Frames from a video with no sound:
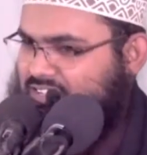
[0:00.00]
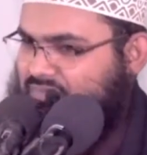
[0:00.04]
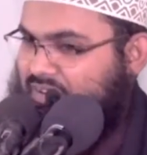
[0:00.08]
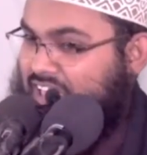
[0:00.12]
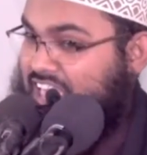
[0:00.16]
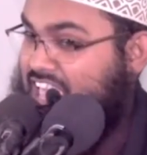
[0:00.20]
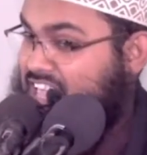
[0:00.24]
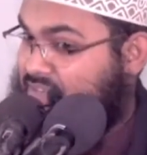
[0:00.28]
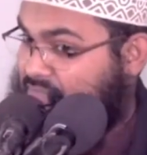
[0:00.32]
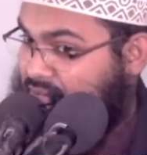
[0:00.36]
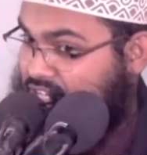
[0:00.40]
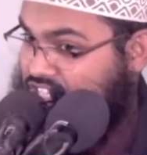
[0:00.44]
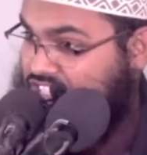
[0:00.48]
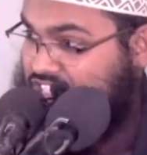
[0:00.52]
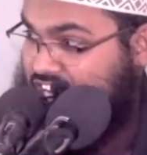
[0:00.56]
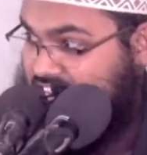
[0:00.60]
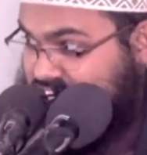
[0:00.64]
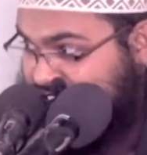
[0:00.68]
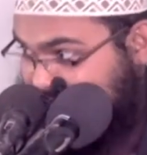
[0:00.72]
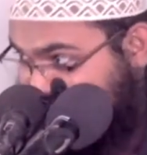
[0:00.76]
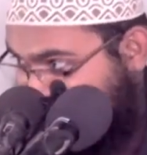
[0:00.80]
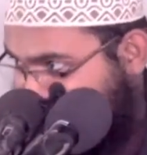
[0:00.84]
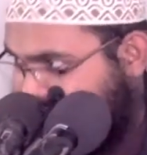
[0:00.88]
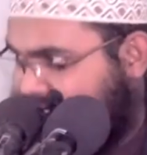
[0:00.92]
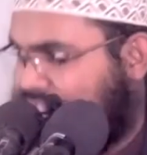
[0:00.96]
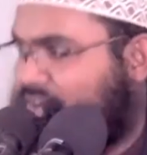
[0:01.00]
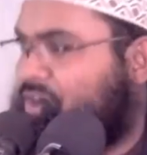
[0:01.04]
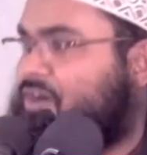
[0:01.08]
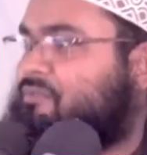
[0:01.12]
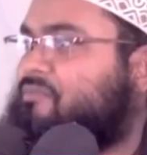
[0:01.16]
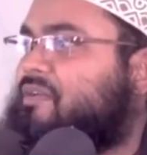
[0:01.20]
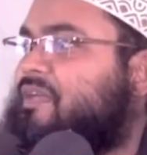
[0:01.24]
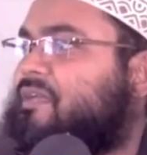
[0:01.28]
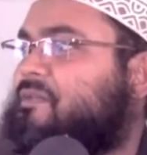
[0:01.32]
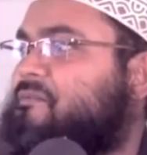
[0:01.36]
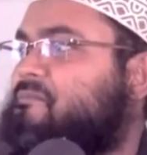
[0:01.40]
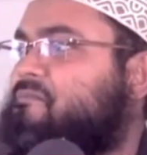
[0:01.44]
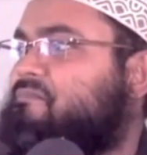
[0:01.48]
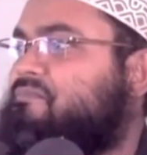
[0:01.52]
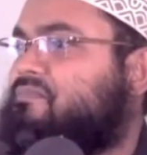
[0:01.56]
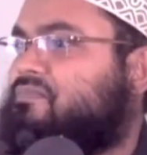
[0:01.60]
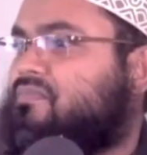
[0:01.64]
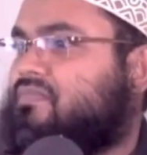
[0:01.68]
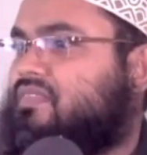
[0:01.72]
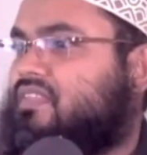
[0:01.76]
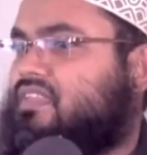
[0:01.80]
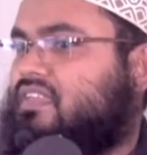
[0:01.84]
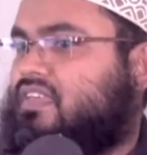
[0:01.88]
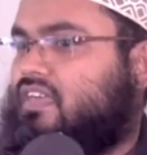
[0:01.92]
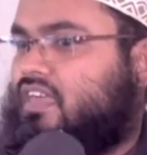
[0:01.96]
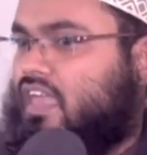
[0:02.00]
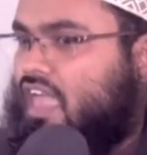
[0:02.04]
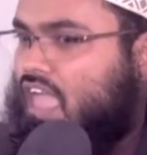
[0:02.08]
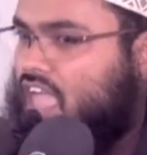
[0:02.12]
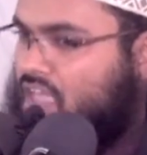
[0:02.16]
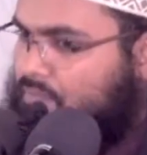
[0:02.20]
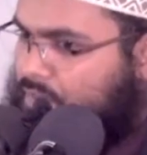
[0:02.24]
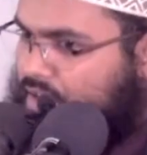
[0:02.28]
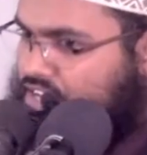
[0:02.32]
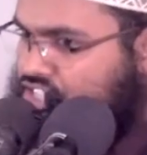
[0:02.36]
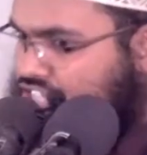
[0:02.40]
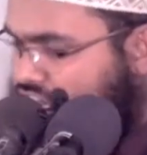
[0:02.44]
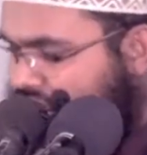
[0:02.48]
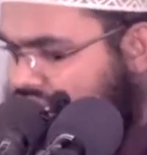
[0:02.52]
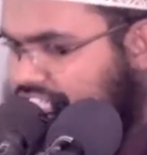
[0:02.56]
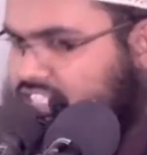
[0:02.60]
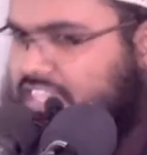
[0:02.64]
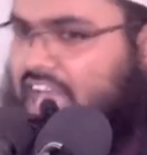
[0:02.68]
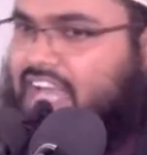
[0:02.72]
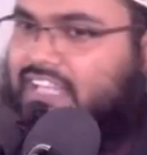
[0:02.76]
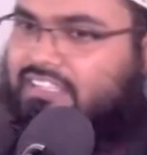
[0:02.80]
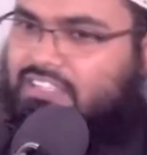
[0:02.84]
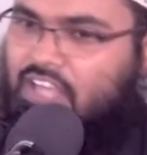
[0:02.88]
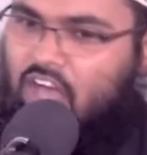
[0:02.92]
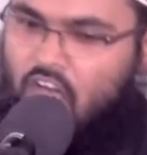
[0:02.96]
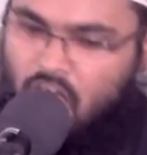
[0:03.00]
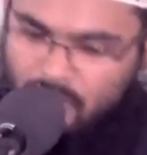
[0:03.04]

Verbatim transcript: আসবে এই বিশ্বাস থাকতে হবে এই বিশ্বাস থাকতে